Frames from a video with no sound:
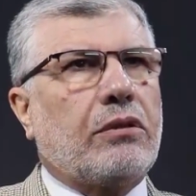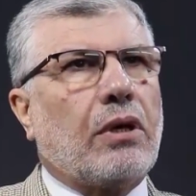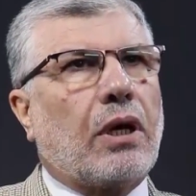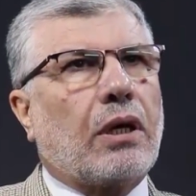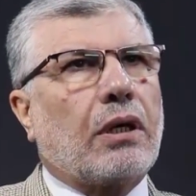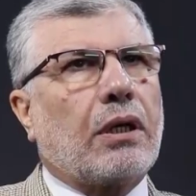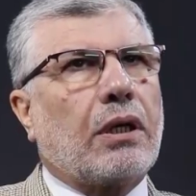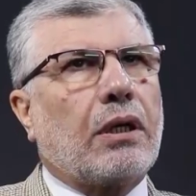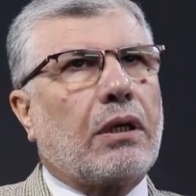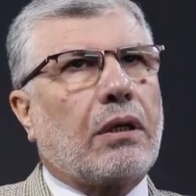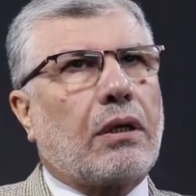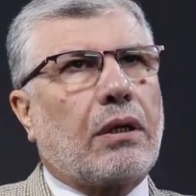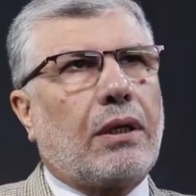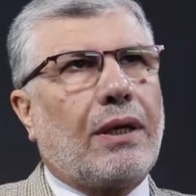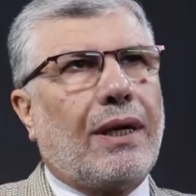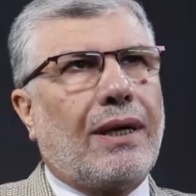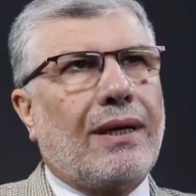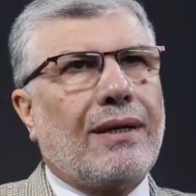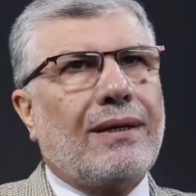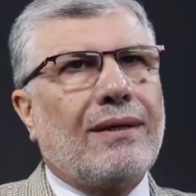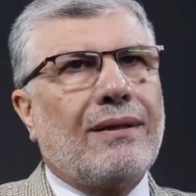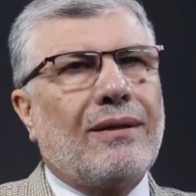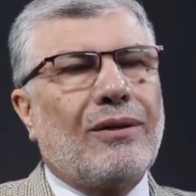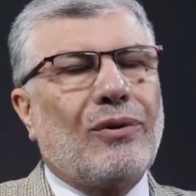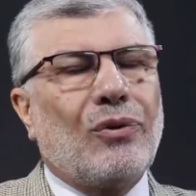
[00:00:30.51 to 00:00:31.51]
تغيير
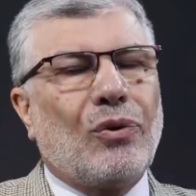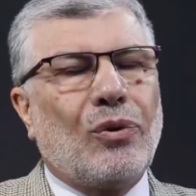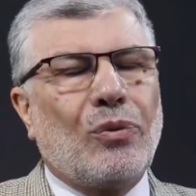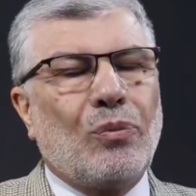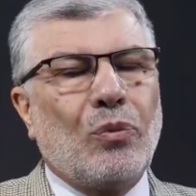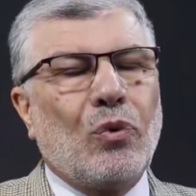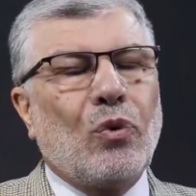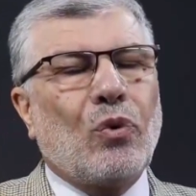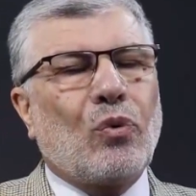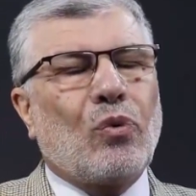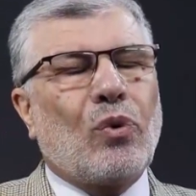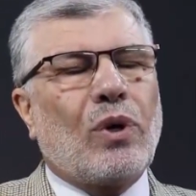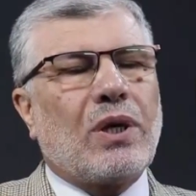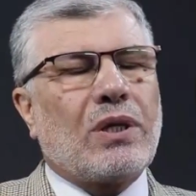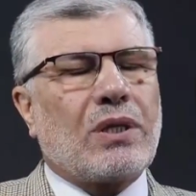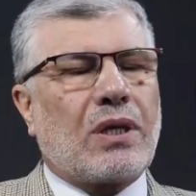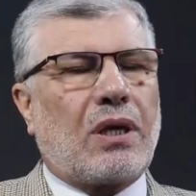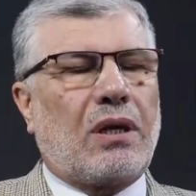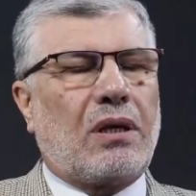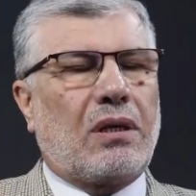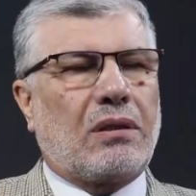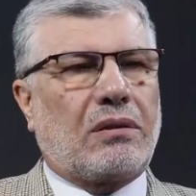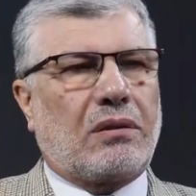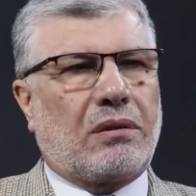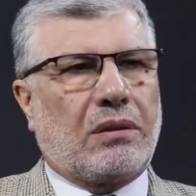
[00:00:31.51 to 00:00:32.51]
لأن الأمور
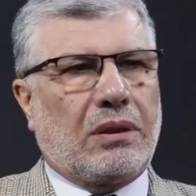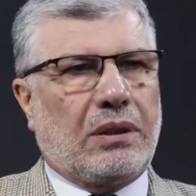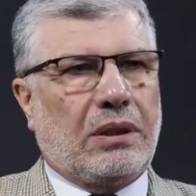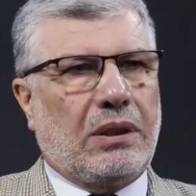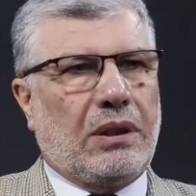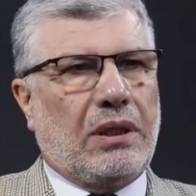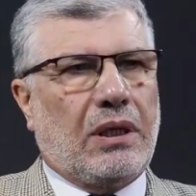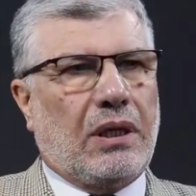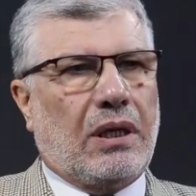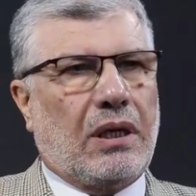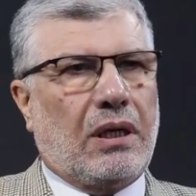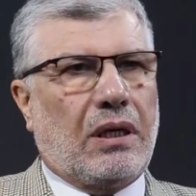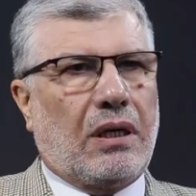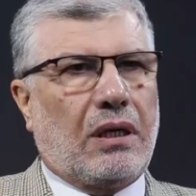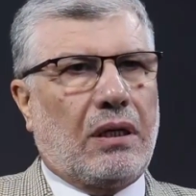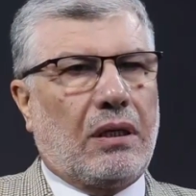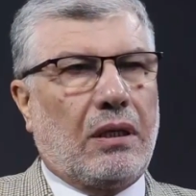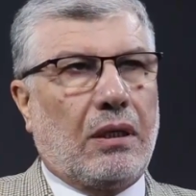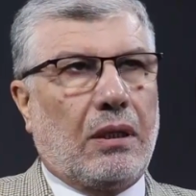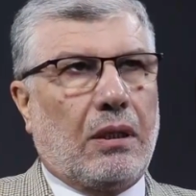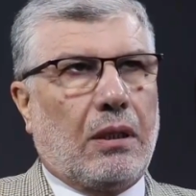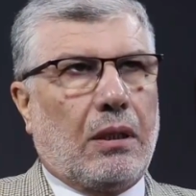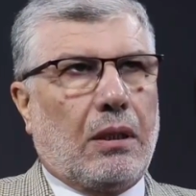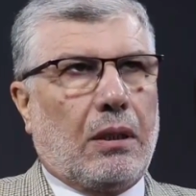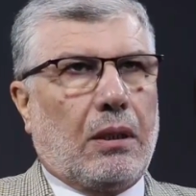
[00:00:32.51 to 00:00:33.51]
وصلت إلى